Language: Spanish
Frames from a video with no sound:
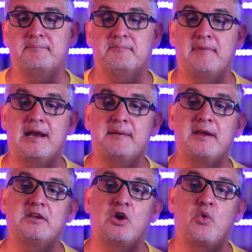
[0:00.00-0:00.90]
Vale
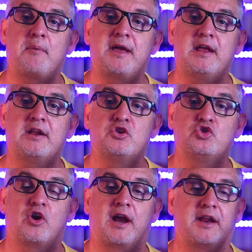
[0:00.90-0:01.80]
29
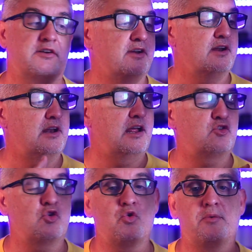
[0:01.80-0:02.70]
dólares
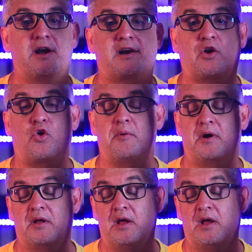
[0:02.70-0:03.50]
las VR Cover.